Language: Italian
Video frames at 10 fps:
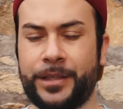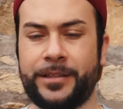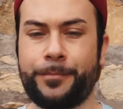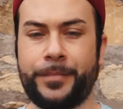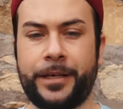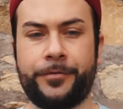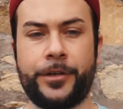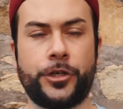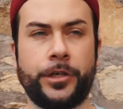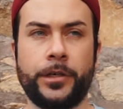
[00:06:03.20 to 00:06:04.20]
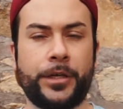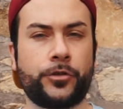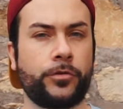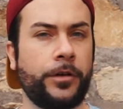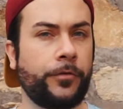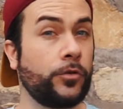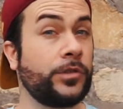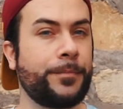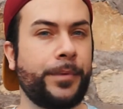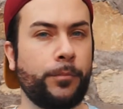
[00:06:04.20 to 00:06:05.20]
mentre a me invece piacciono le foto
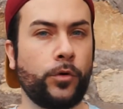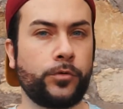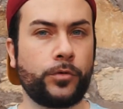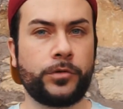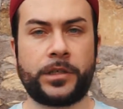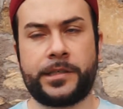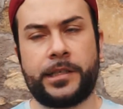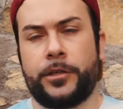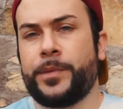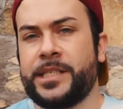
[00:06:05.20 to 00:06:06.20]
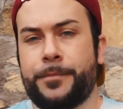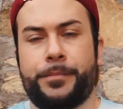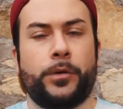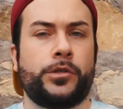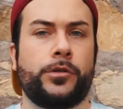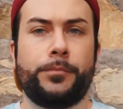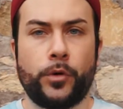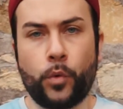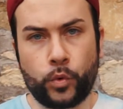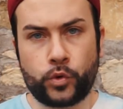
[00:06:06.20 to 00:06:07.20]
sempre molto contrastate, come sempre questo è il
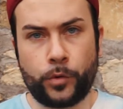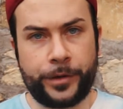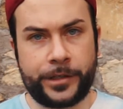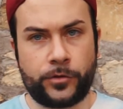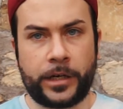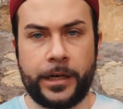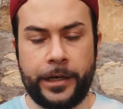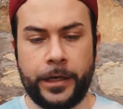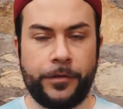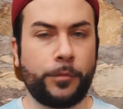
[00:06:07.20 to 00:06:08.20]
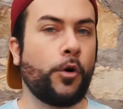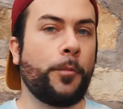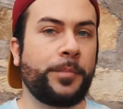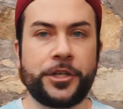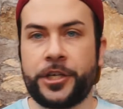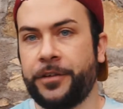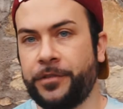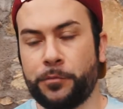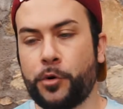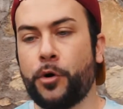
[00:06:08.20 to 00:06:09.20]
mio gusto personale, vi può piacere,
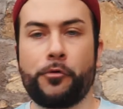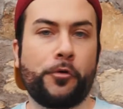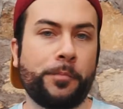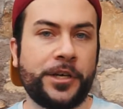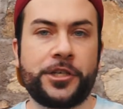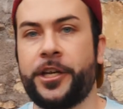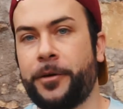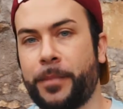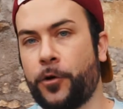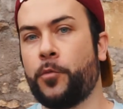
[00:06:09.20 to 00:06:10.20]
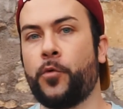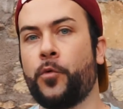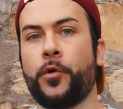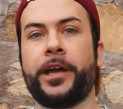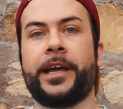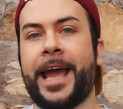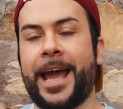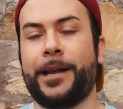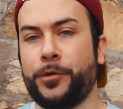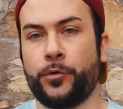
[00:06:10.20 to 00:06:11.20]
vi può non piacere, ma comunque
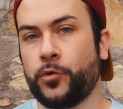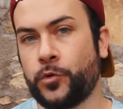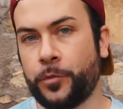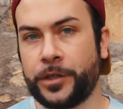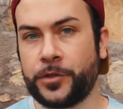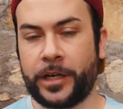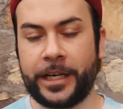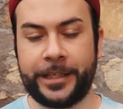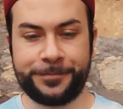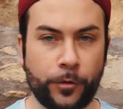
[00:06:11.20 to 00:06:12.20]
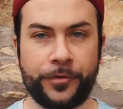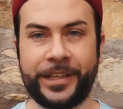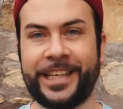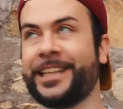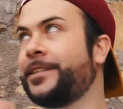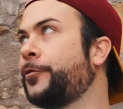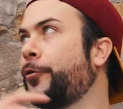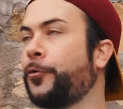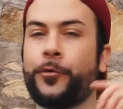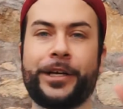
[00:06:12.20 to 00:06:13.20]
è il mio gusto personale. Come vedete
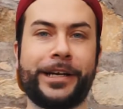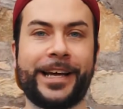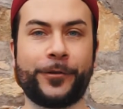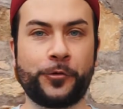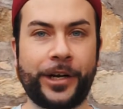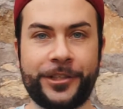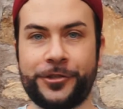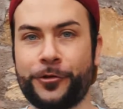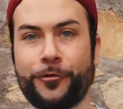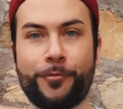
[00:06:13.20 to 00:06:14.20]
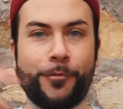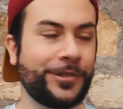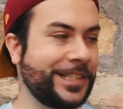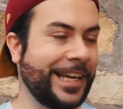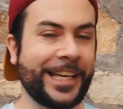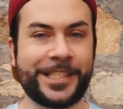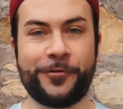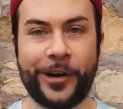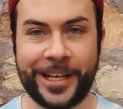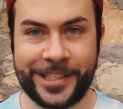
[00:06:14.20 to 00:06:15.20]
sono qui in natura, ci sono mosche che
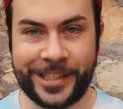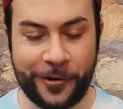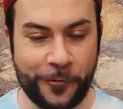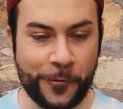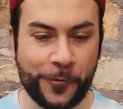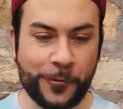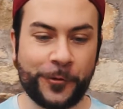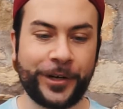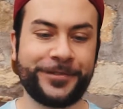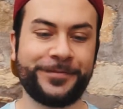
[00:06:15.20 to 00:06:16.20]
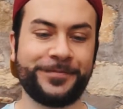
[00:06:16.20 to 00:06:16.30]
svolazzano ovunque.